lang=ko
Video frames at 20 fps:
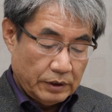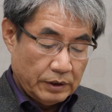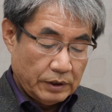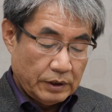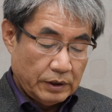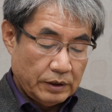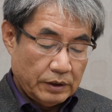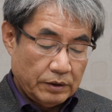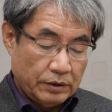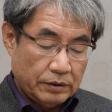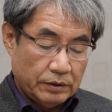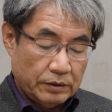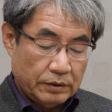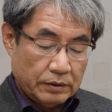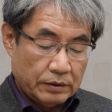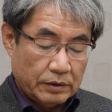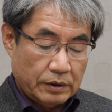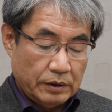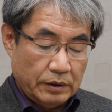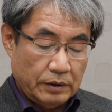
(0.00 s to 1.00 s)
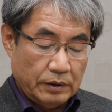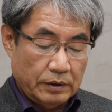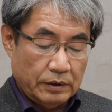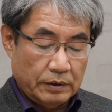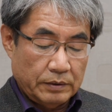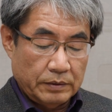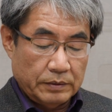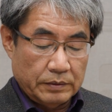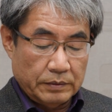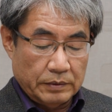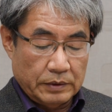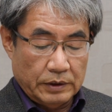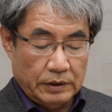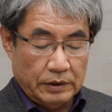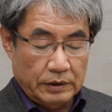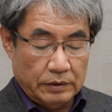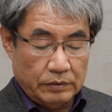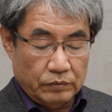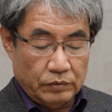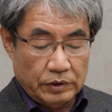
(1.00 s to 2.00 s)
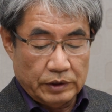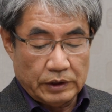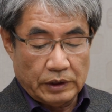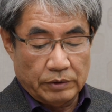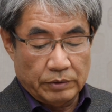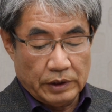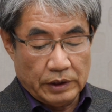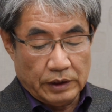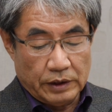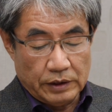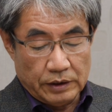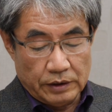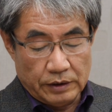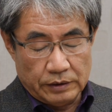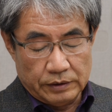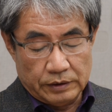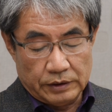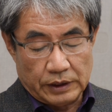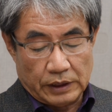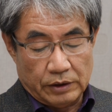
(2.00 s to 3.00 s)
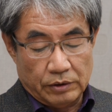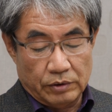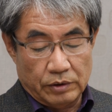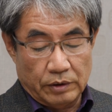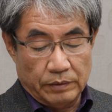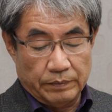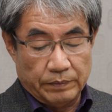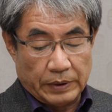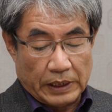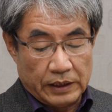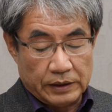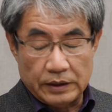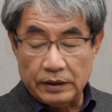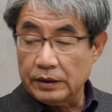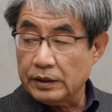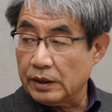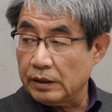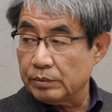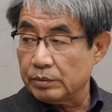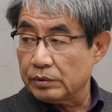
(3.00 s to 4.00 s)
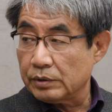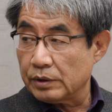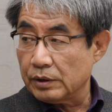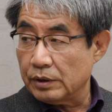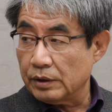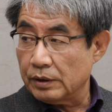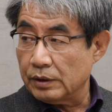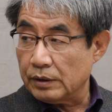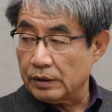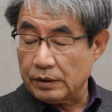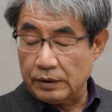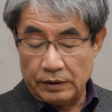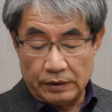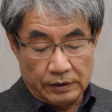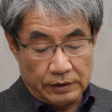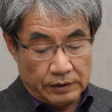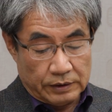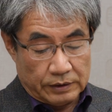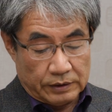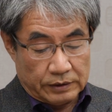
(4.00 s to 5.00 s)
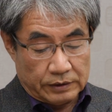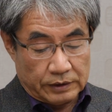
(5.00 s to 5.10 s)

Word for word: 그러니까 이건 그이 우리 사회가 이런 자료를 받을 때부터 아...